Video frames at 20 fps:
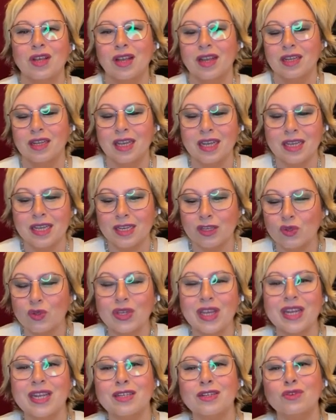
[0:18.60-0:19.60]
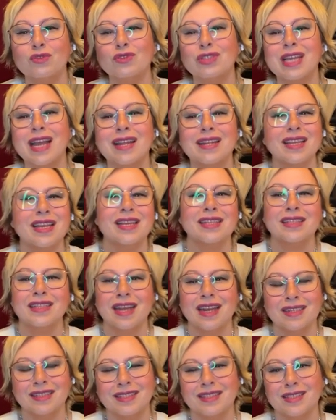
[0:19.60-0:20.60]
E, üyelere özel
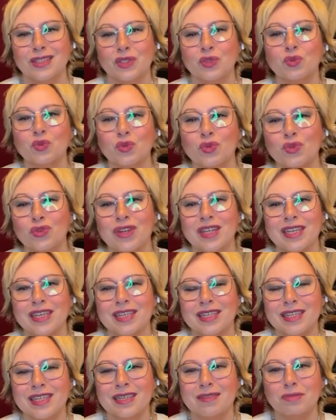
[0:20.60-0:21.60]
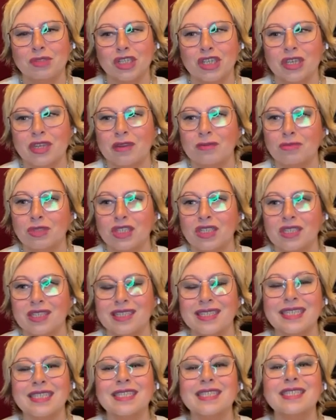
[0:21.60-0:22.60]
yayınlarda da gururla ilgili bir şey
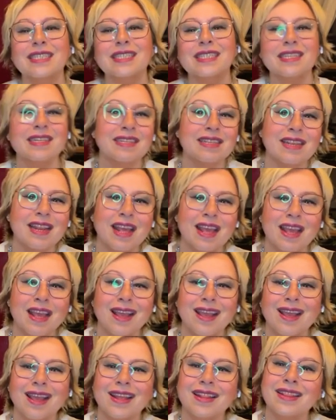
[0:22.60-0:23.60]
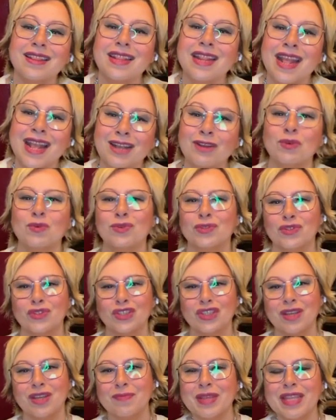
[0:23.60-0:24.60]
yapmıştık. Sizinle ne
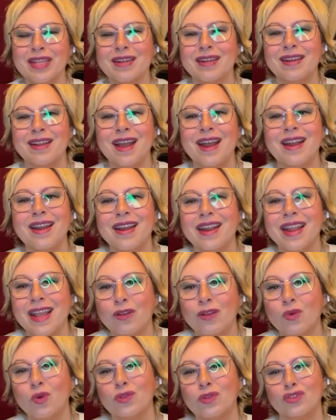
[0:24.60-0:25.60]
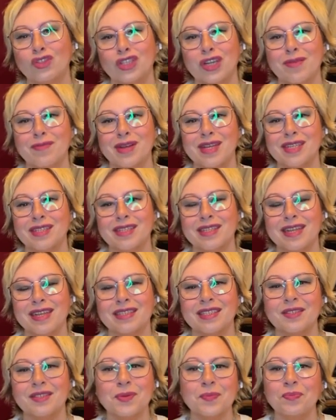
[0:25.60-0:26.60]
konuşabilirler ne
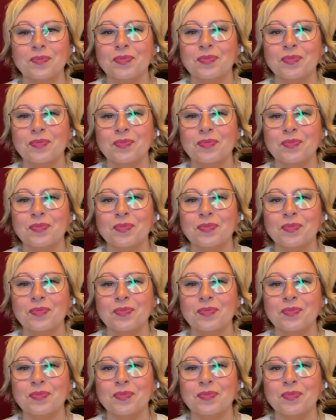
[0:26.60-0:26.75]
konuşamazlar.